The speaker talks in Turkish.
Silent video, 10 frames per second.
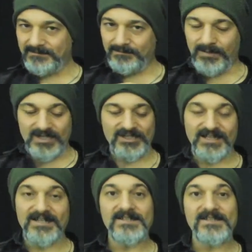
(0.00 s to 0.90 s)

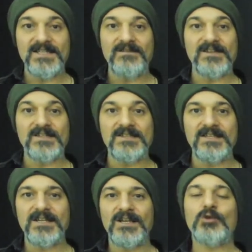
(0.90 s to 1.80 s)
başlangıç
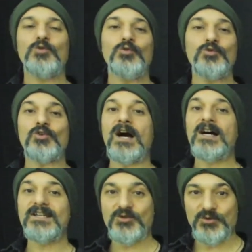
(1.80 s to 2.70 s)
seviyesi 3
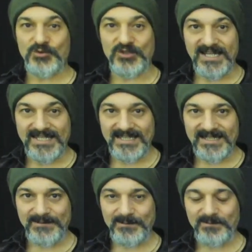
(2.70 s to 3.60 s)
ay sürecek.
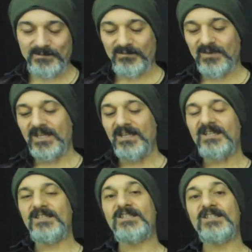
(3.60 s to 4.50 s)

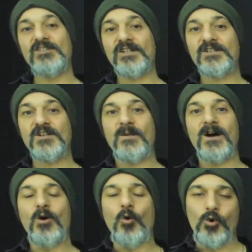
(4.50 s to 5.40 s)
İkinci
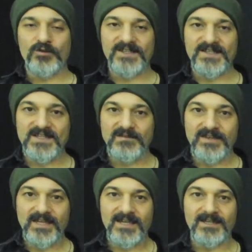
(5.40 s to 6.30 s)
aşama orta
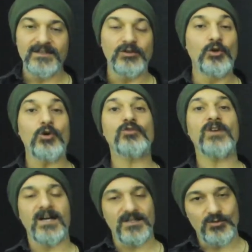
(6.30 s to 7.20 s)
seviye 4
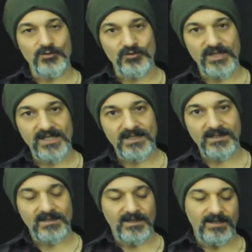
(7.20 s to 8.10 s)
ay sürecek.
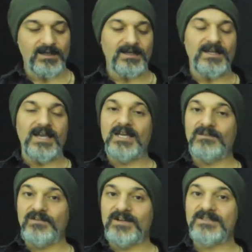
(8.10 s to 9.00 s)

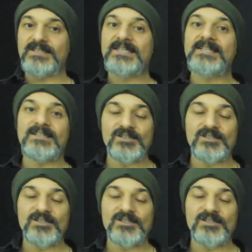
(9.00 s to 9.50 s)
Advanced ileri